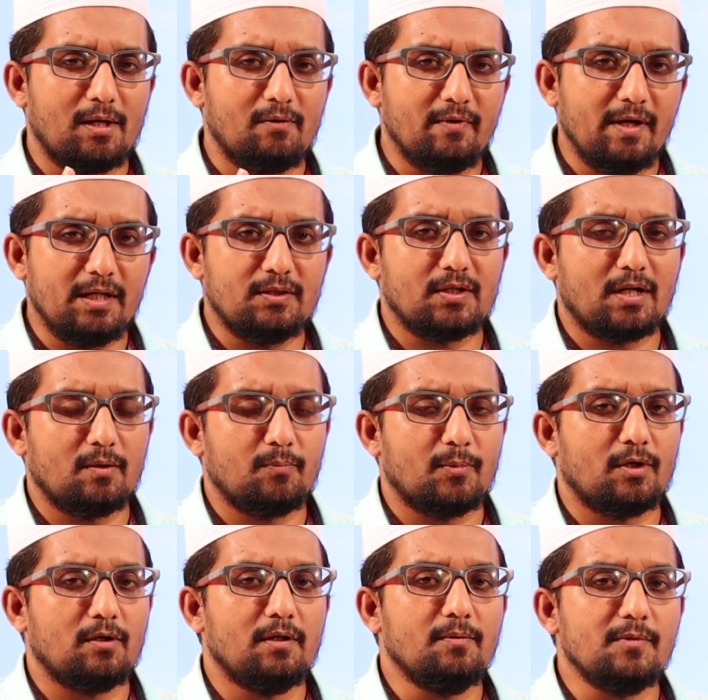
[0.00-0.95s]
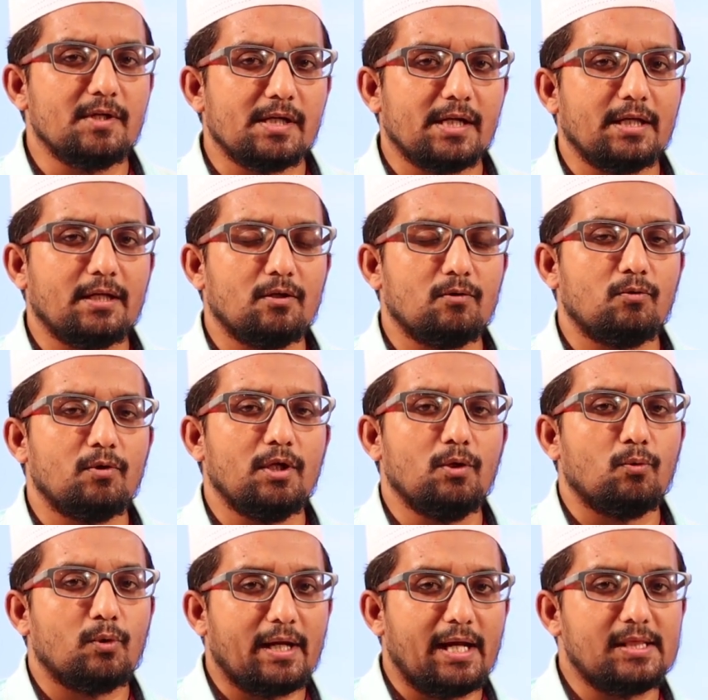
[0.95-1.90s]
பல்வேறு தரப்பினர்களையும்
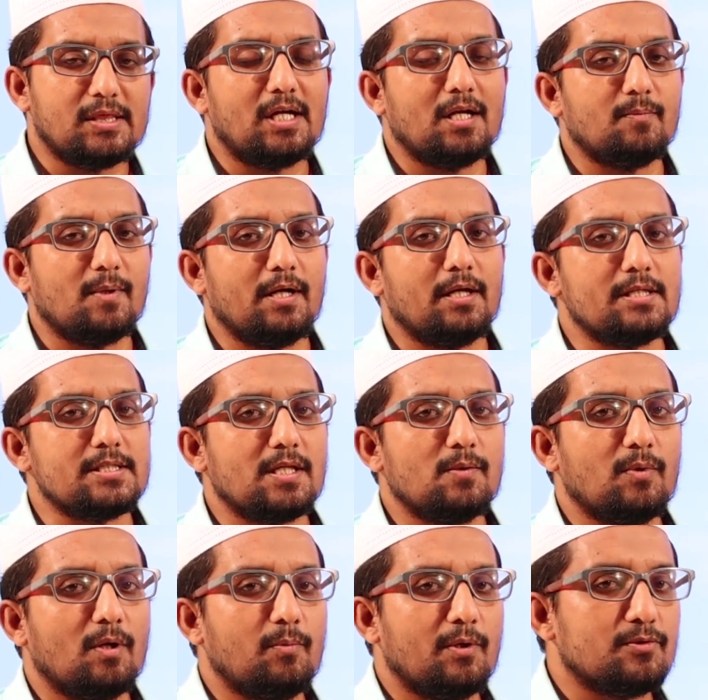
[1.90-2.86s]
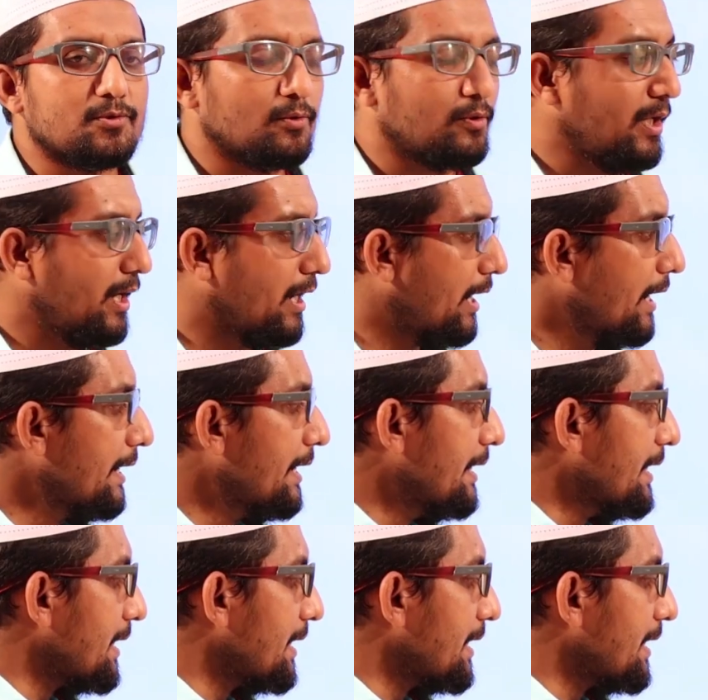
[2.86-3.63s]
இணைக்கக்கூடிய ஒரே தளமாக என்ன செய்யப்படும் அப்படின்னு சொன்னால்